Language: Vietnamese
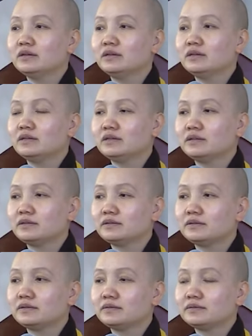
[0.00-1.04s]
Thế thì con
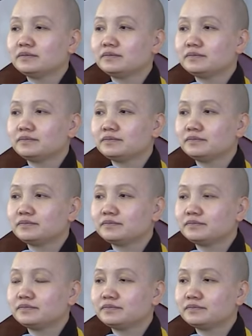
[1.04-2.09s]
trả cái nghiệp bây
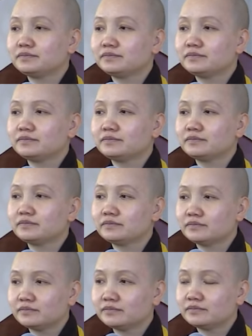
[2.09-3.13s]
giờ, bây giờ
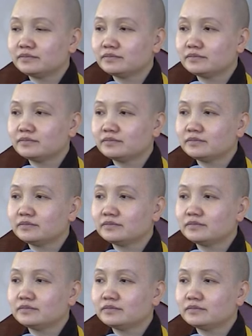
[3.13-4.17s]
kiếp sau con lên con
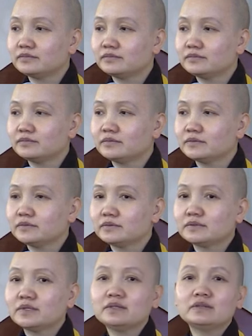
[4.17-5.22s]
có còn bị nữa.
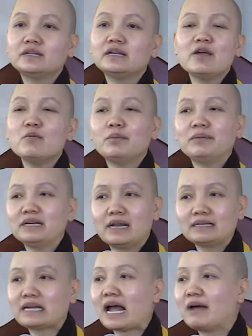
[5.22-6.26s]
Thì, thì nếu mà mình
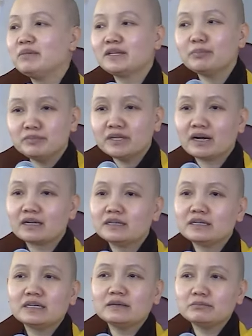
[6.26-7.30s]
đã trả, mình chấp nhận
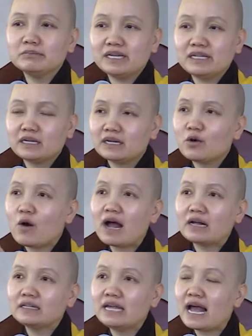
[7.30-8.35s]
cái cái bị những cái
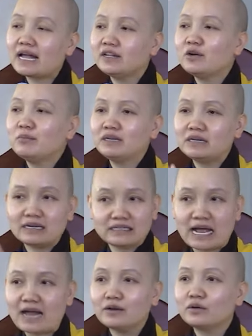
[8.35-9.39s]
oan gia gì đó mình đã
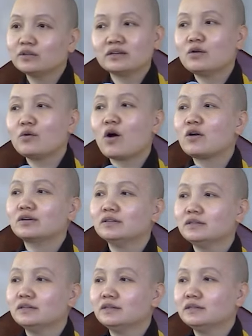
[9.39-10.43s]
trả rồi thì đâu còn nữa.